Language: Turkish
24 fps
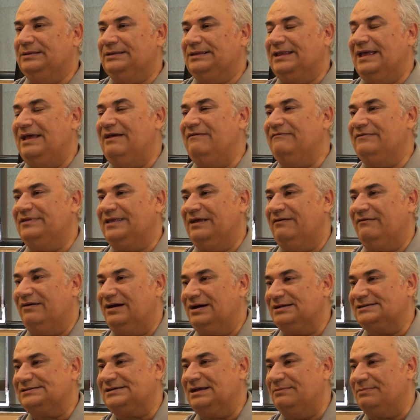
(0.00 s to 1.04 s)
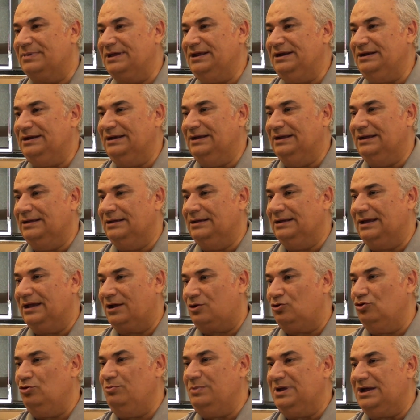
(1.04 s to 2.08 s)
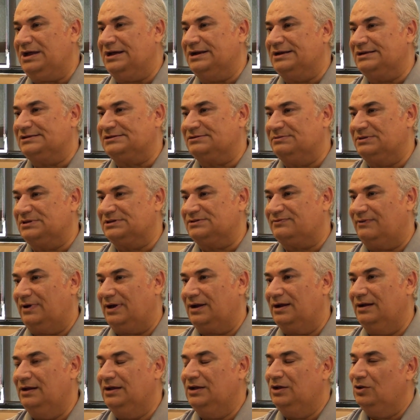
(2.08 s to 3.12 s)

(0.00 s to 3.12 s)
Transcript: dev devasa bir e, ekonomik krizimiz var.